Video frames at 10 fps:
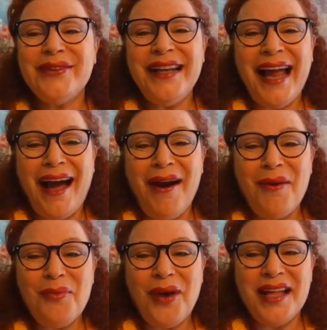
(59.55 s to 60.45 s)
كل
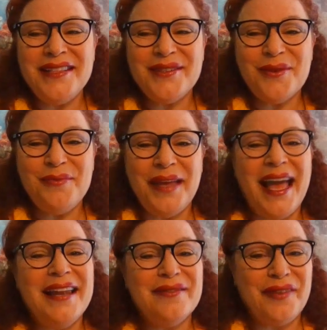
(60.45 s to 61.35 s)
عام وأنتم
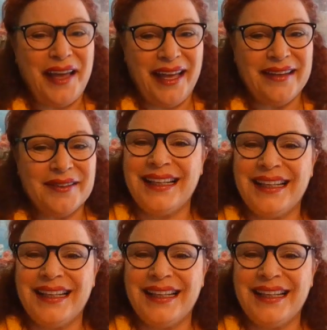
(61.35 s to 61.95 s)
بألف خير